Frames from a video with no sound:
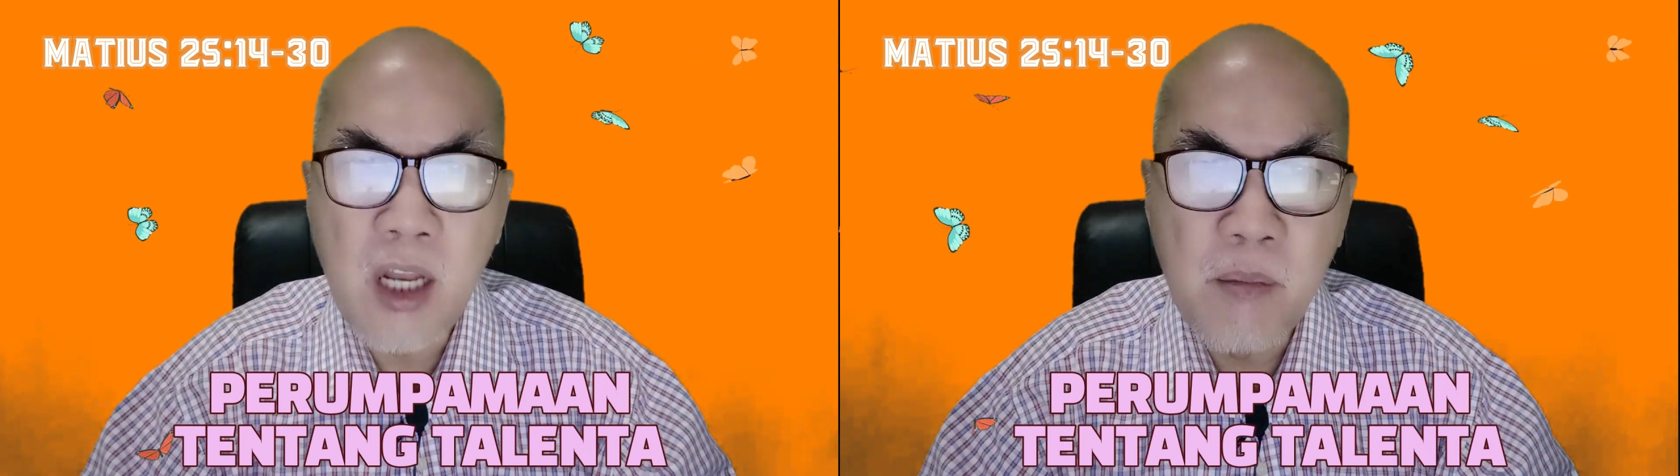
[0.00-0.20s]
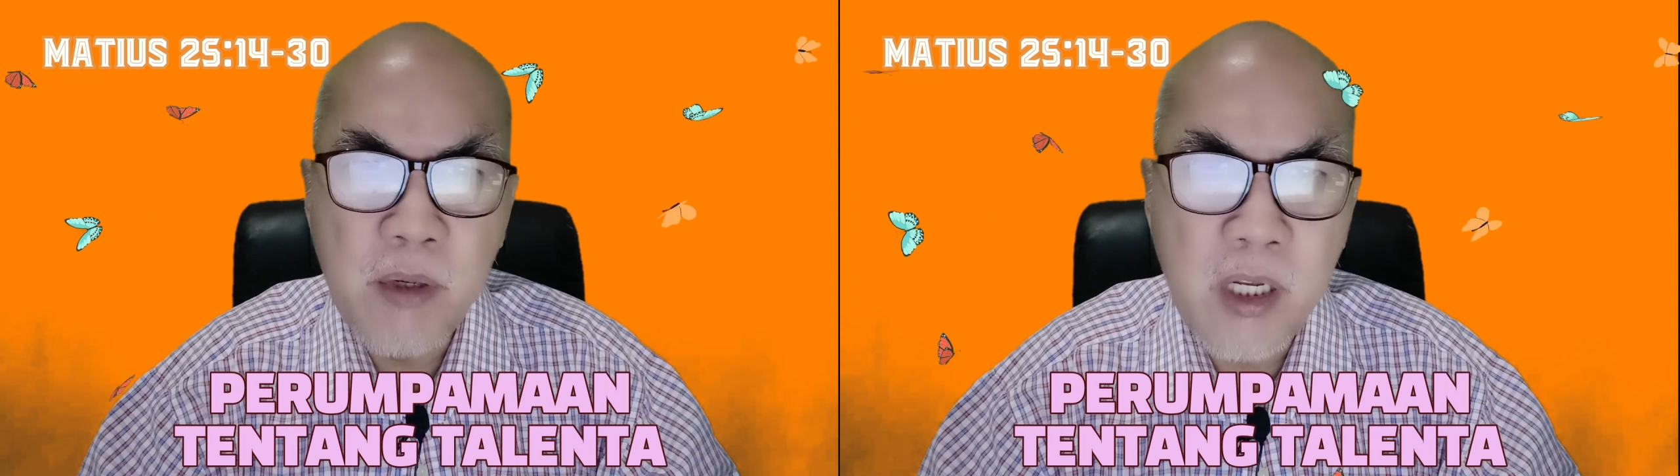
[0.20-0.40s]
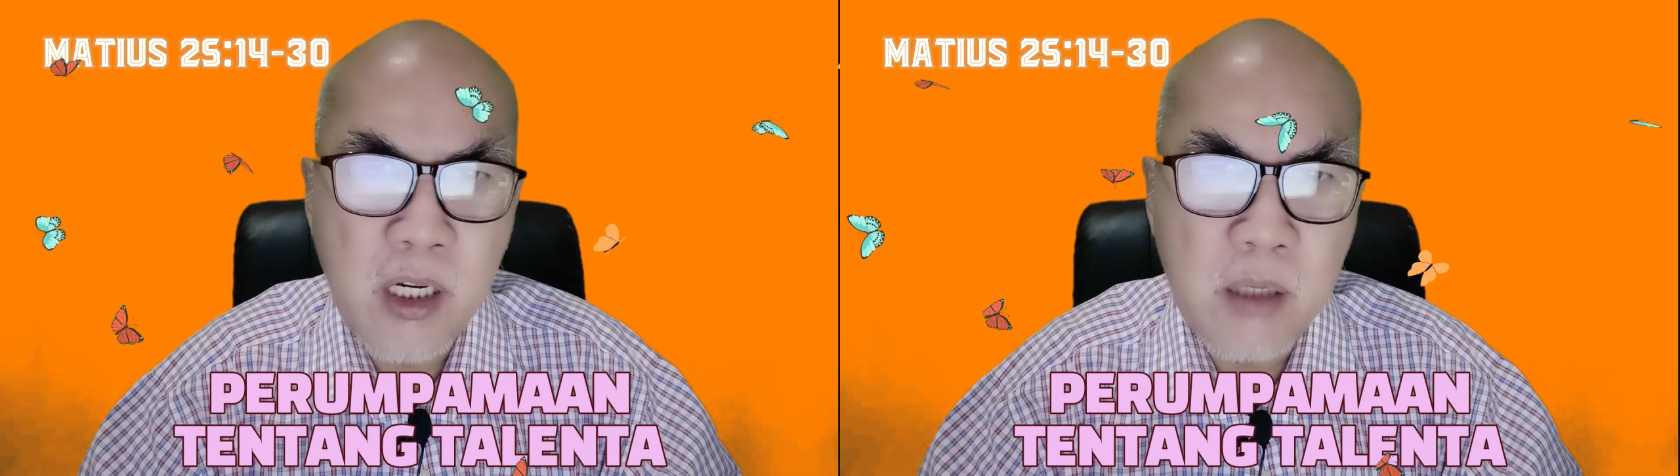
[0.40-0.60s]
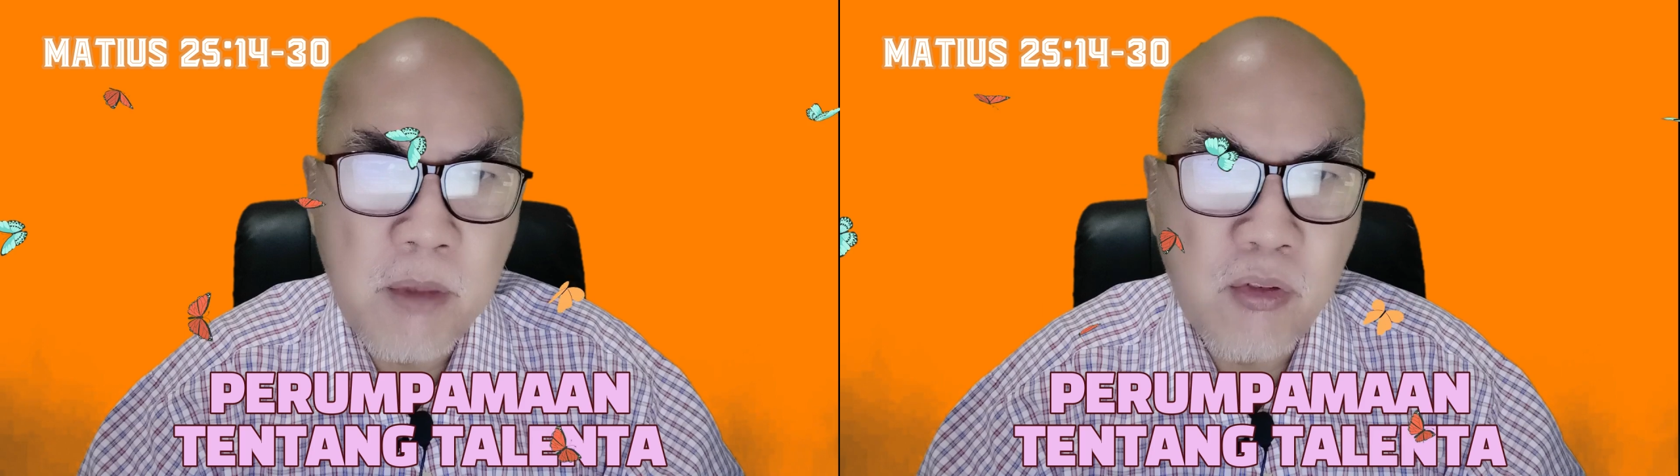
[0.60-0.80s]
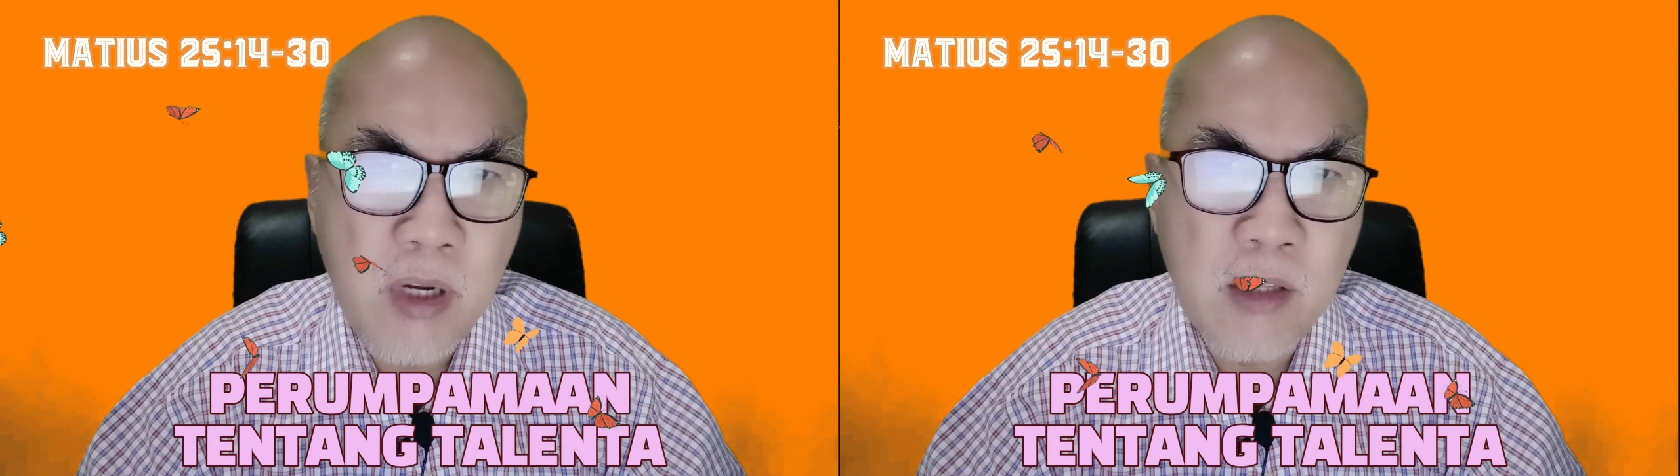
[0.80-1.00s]
laba yang akan
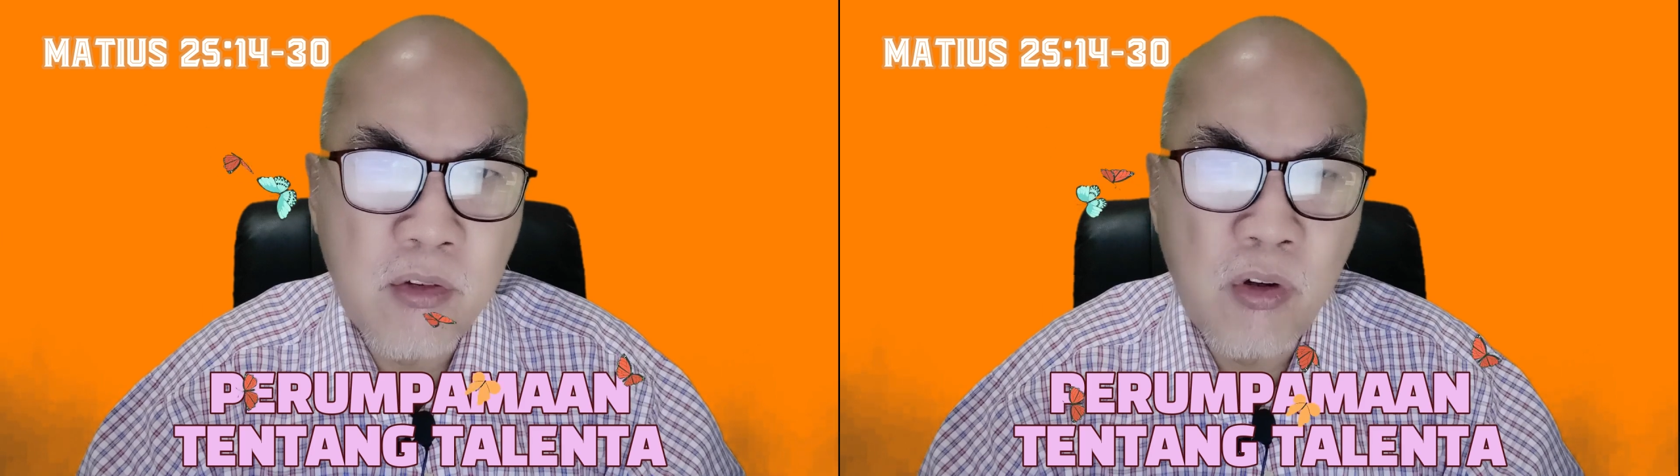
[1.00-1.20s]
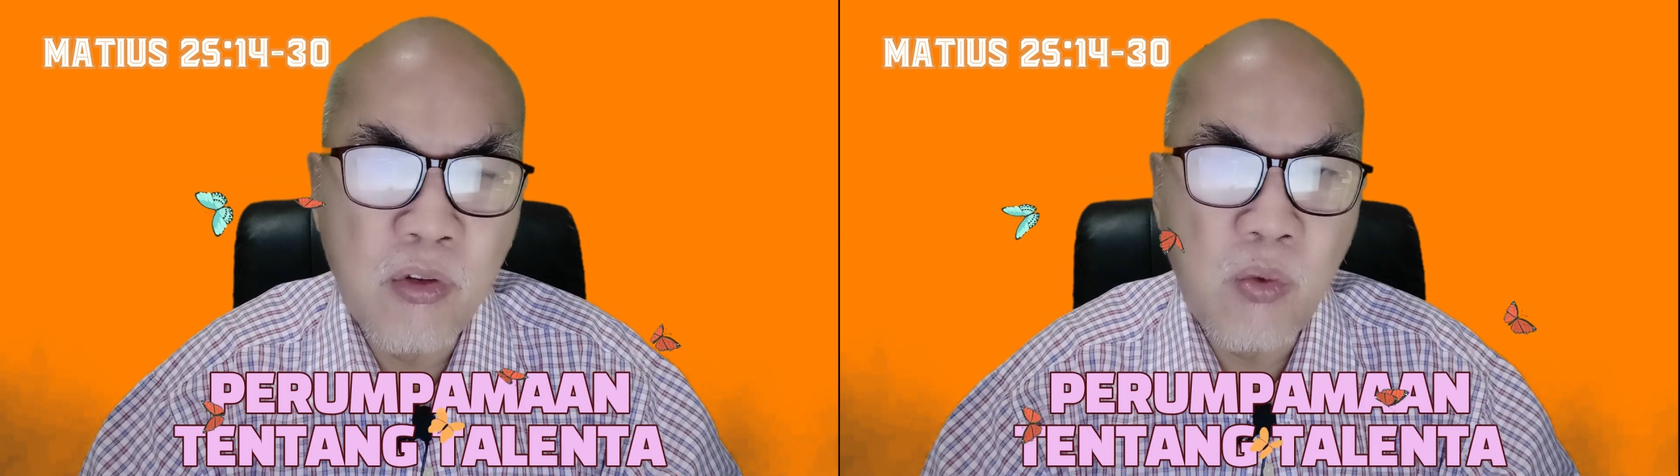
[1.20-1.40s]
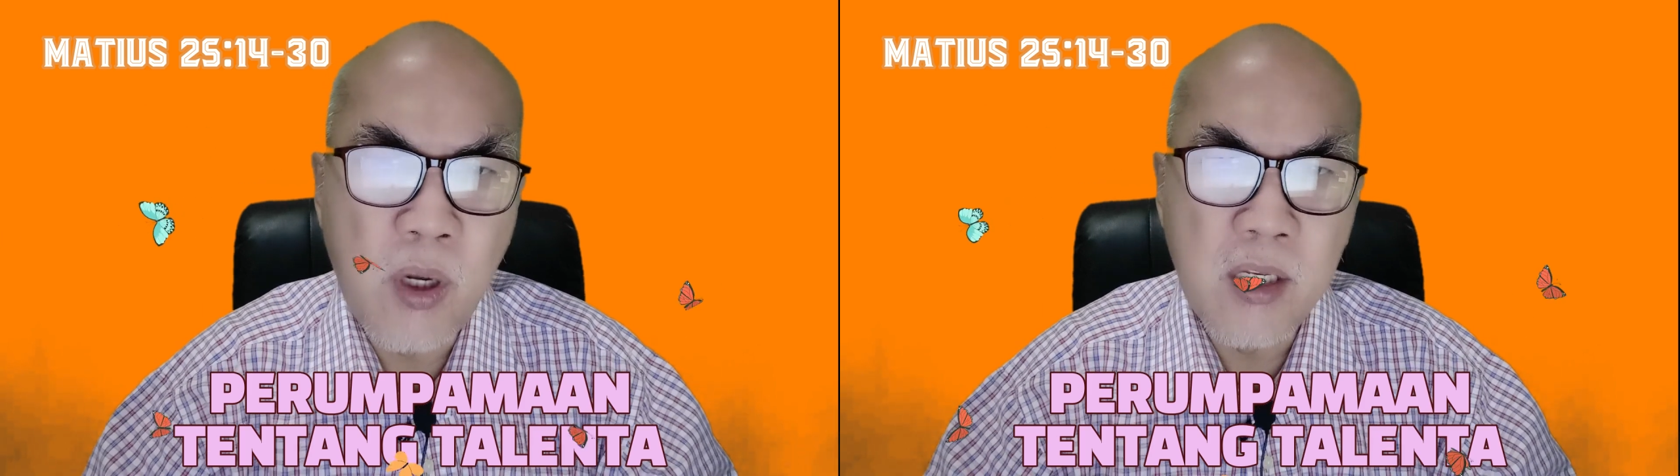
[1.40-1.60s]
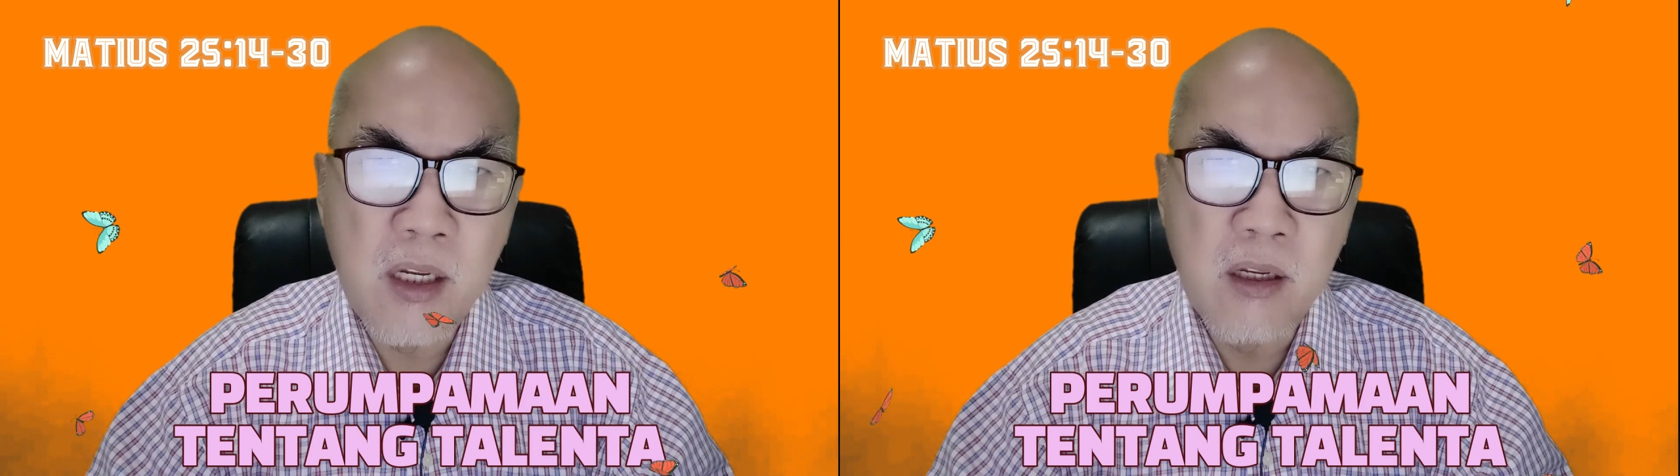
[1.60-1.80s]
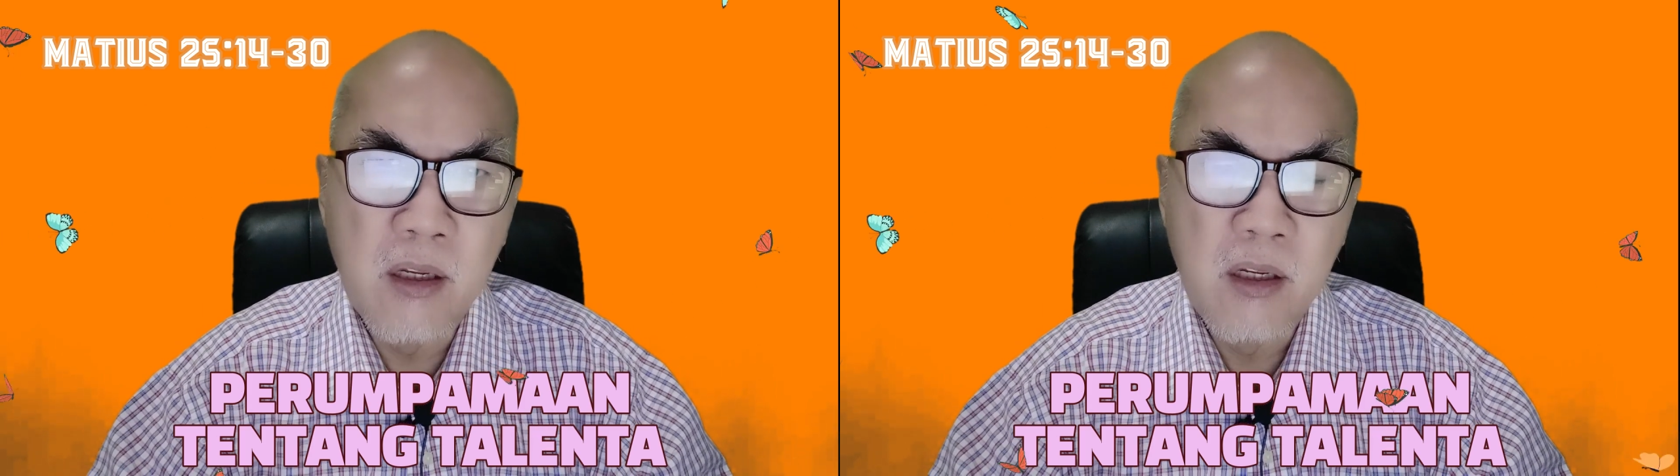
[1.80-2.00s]
masuk kantong tuannya,